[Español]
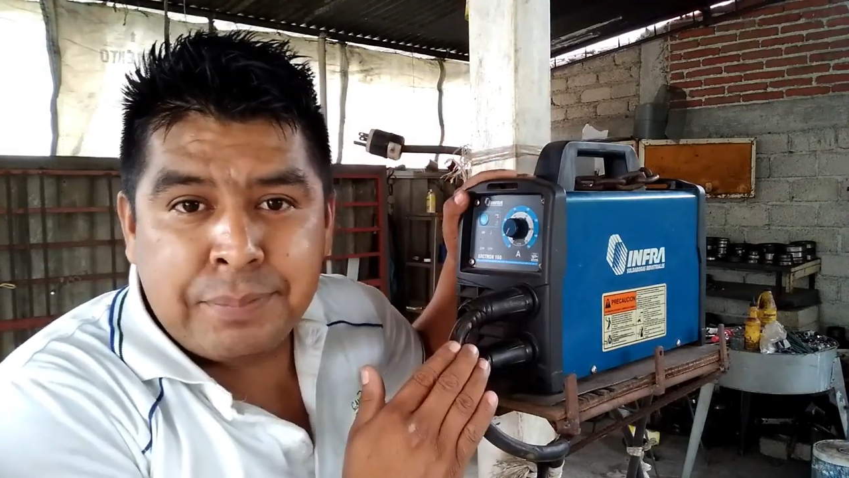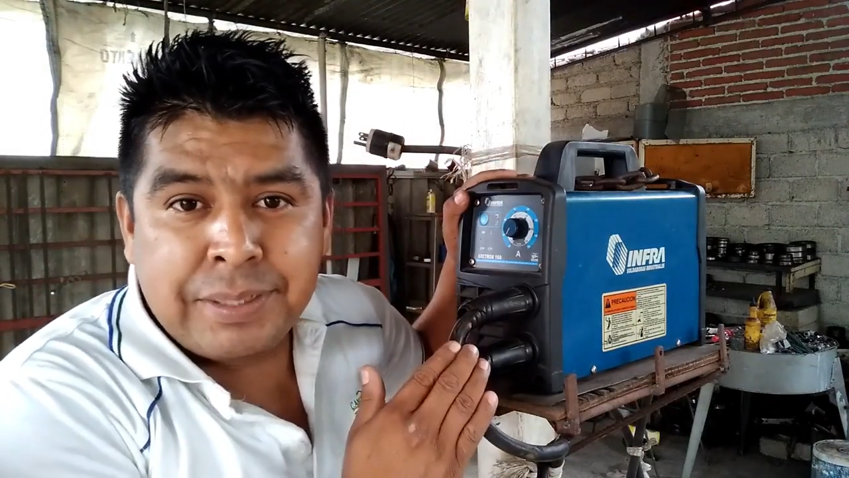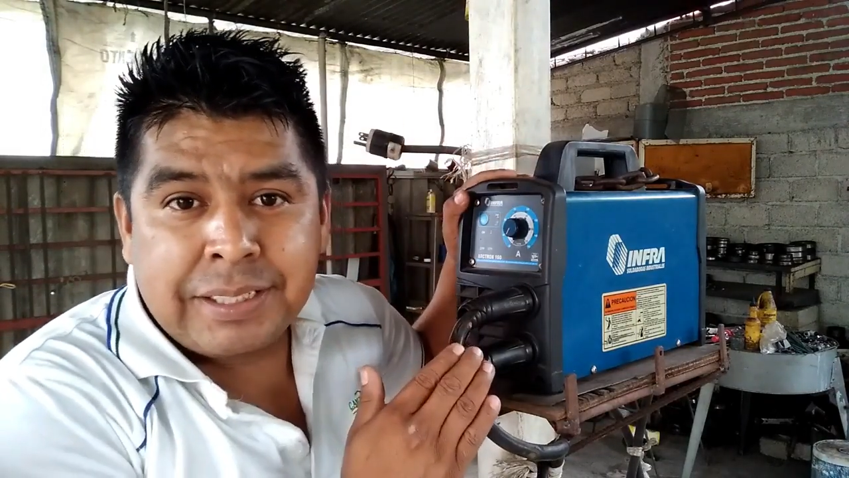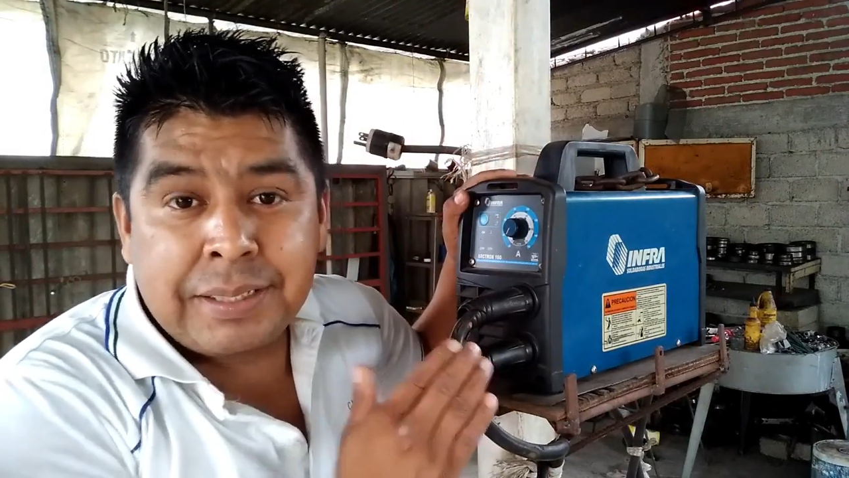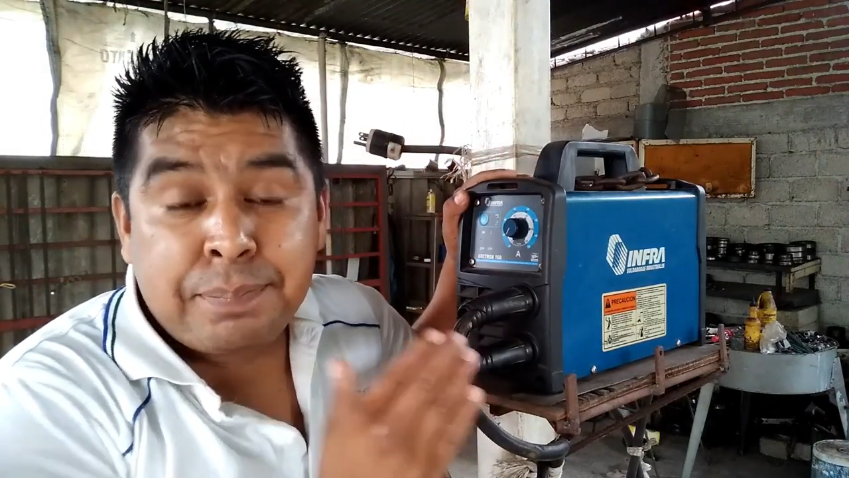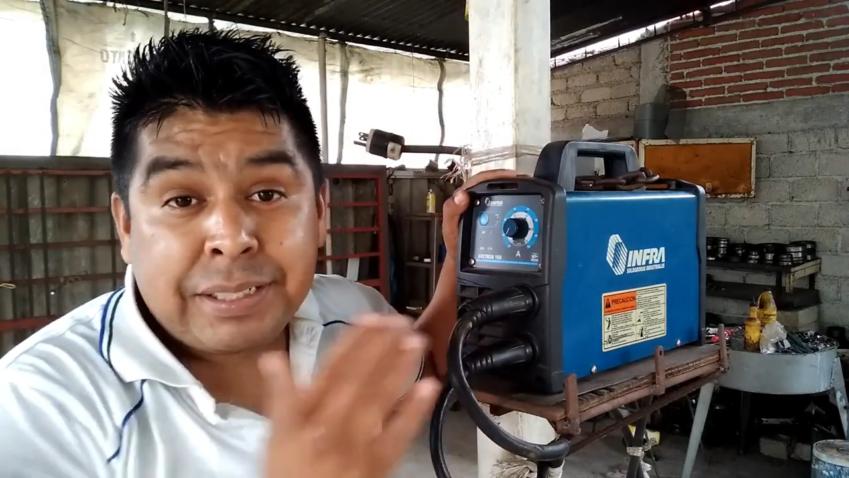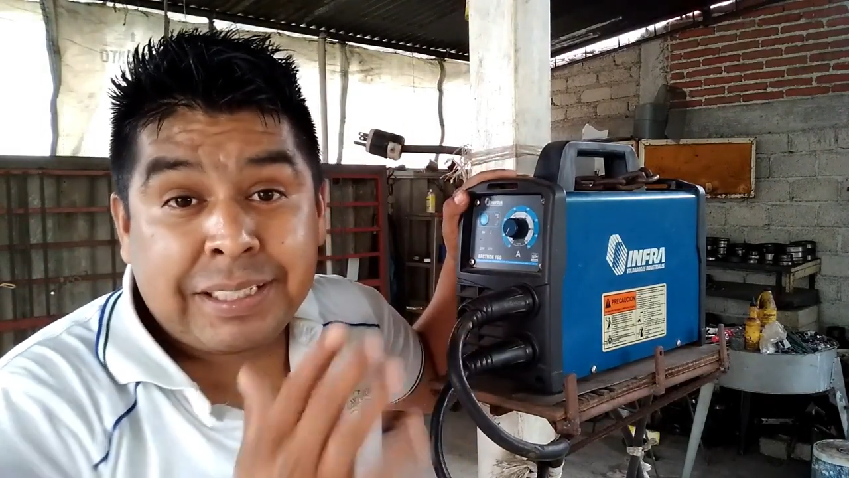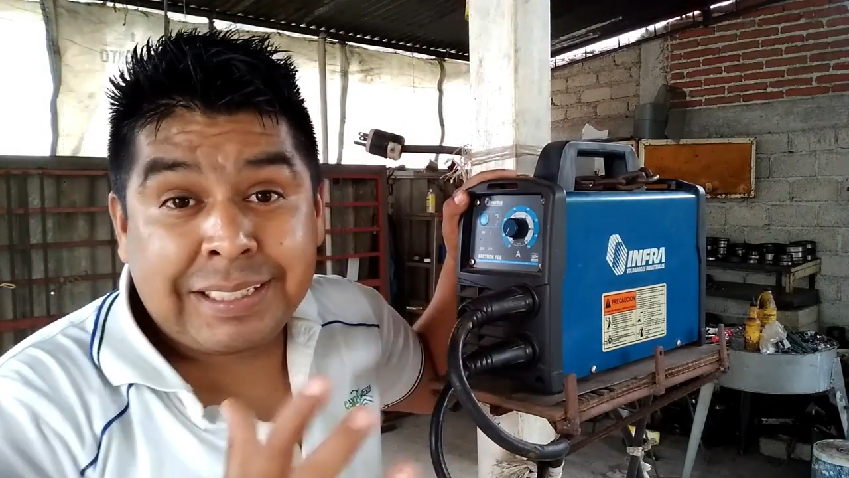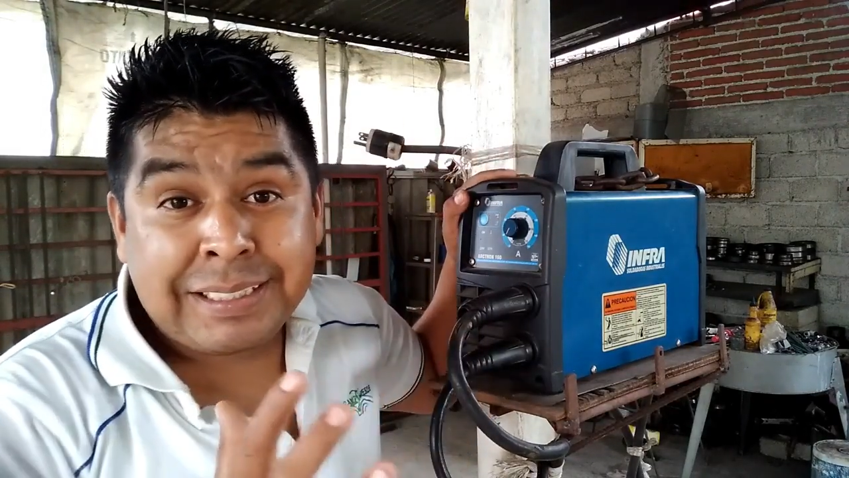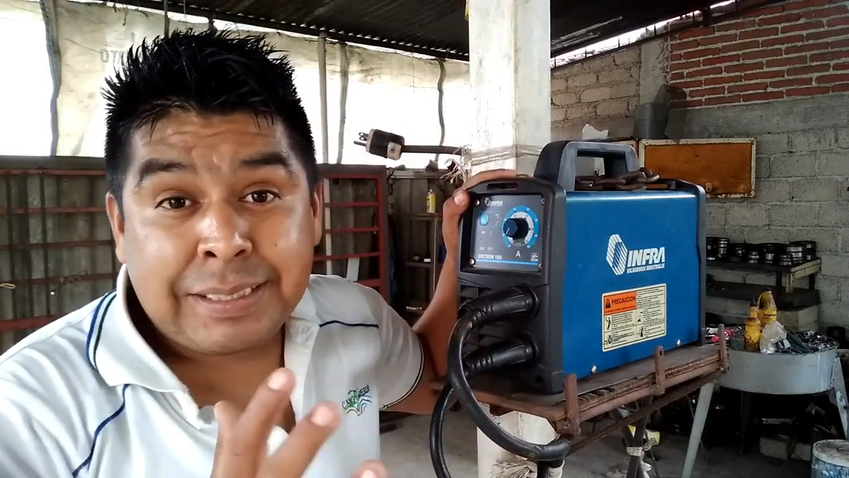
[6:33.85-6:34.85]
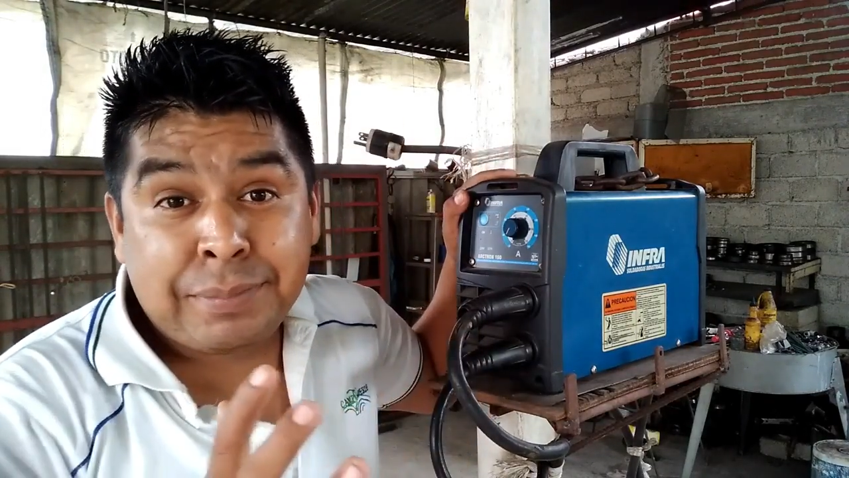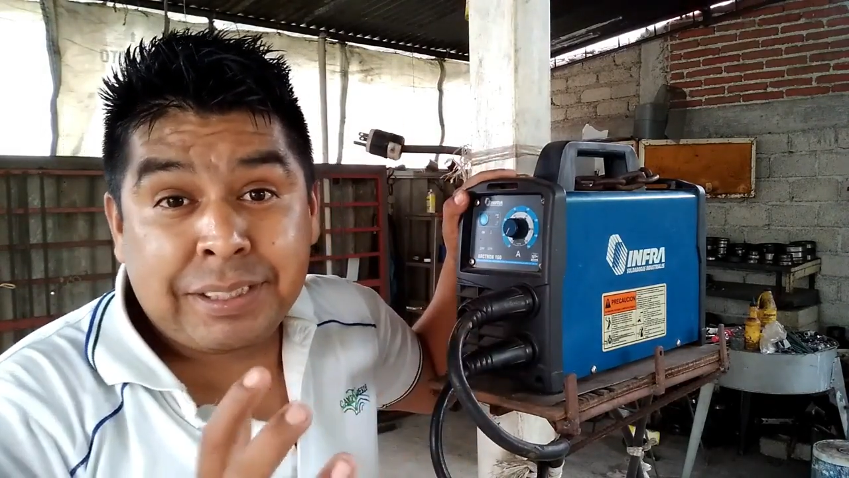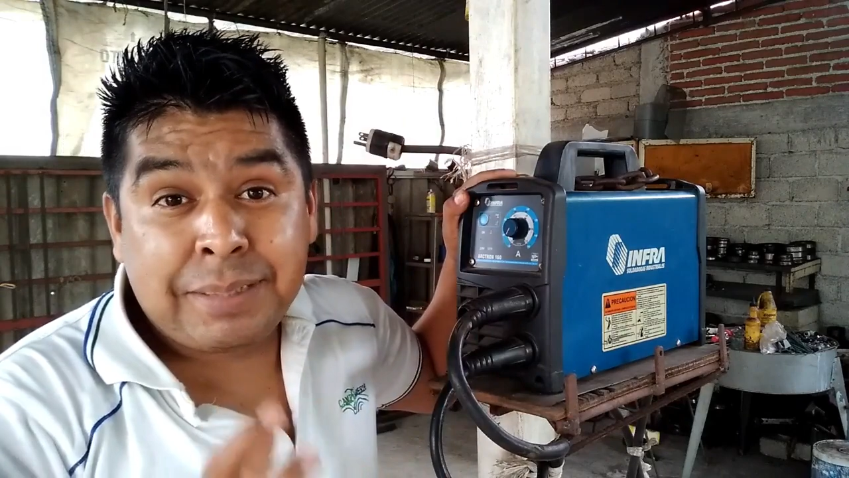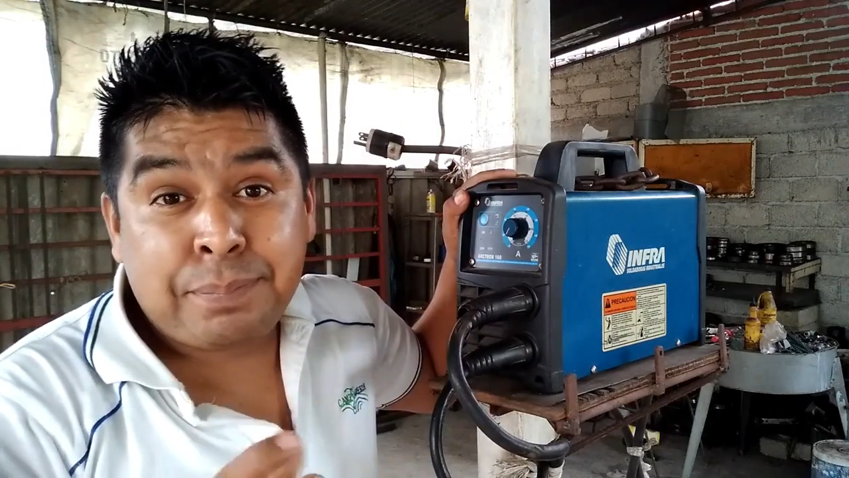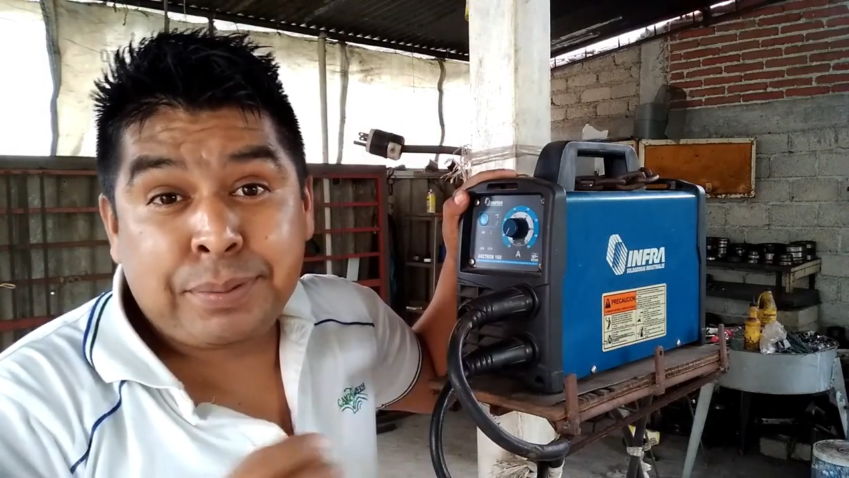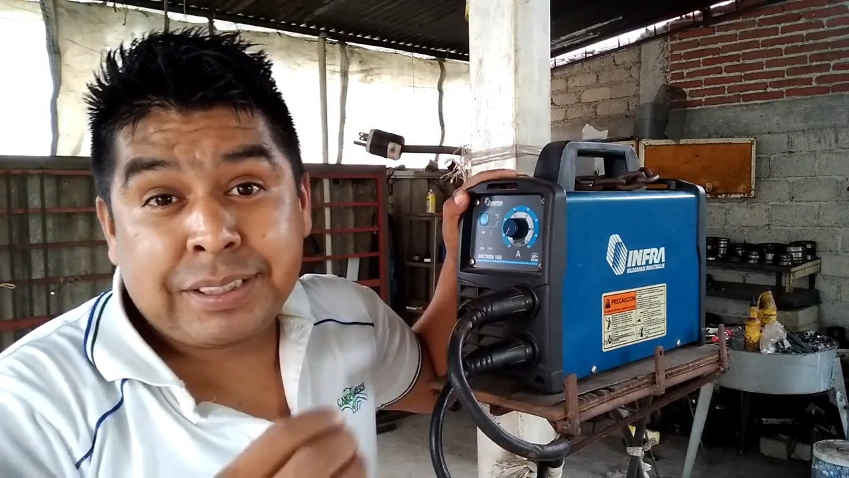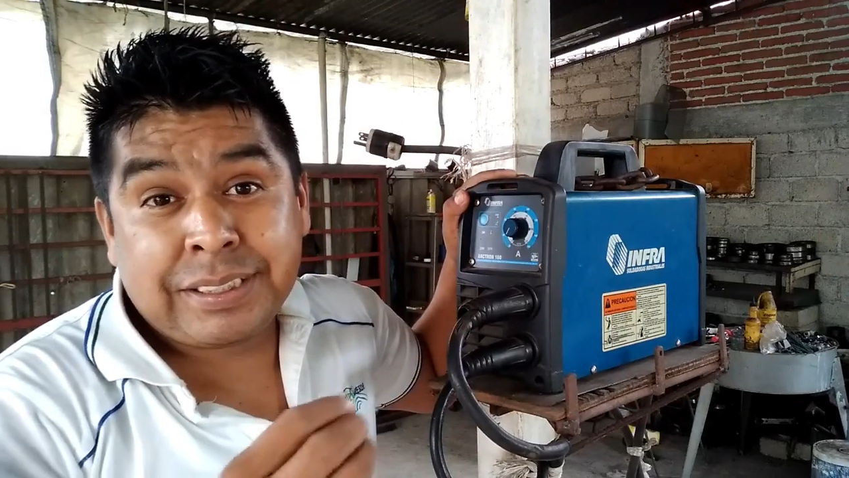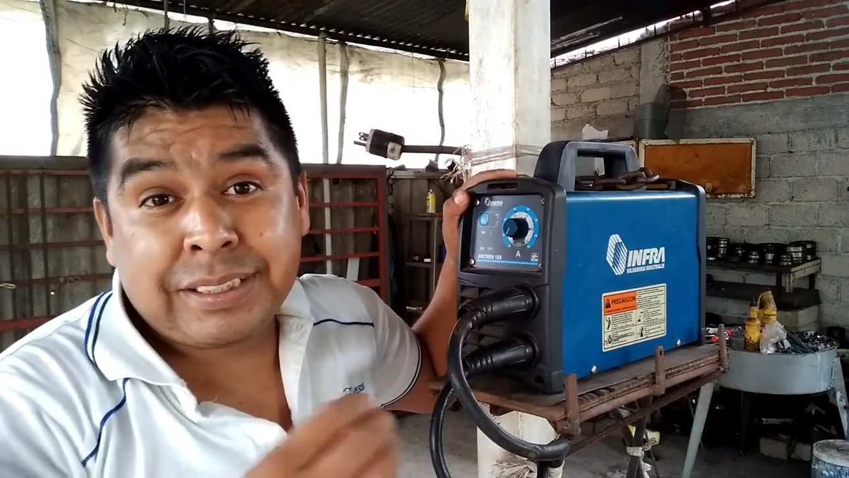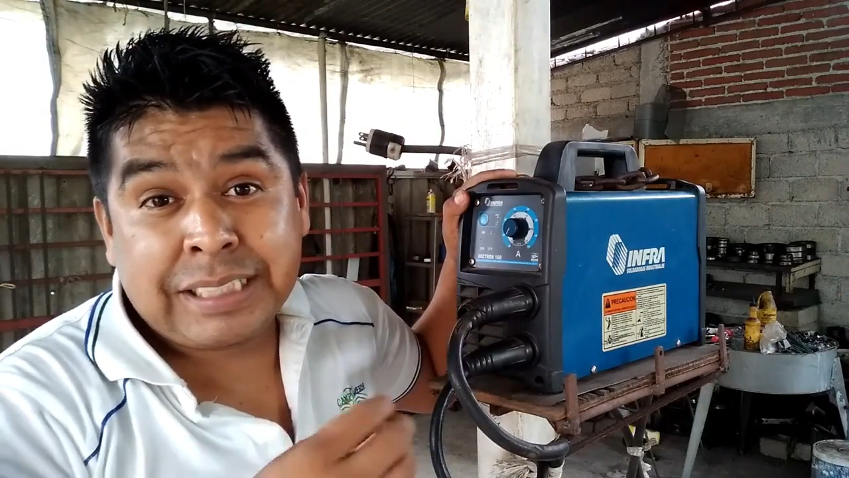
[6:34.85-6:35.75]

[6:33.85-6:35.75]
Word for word: inverter para que de esa manera pues